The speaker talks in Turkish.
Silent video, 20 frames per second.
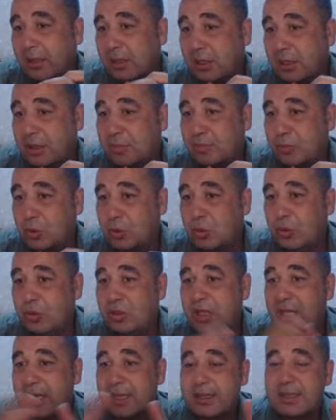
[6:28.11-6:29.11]
kripto
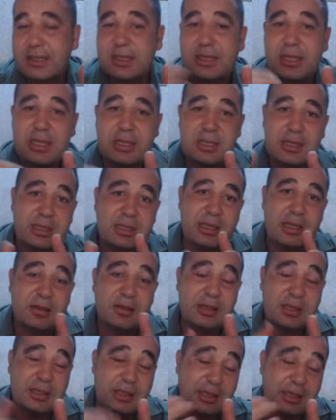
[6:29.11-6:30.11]
dünyası
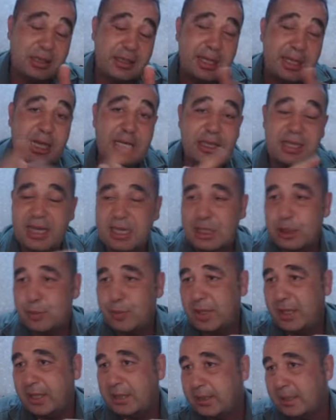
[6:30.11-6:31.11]
içerisindeki diğer
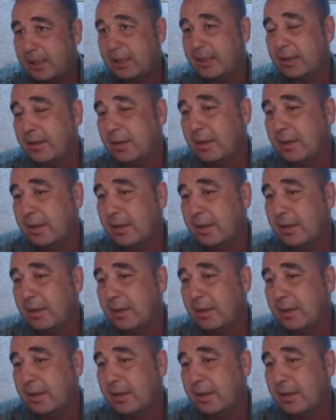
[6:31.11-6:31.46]
gelişmeleri de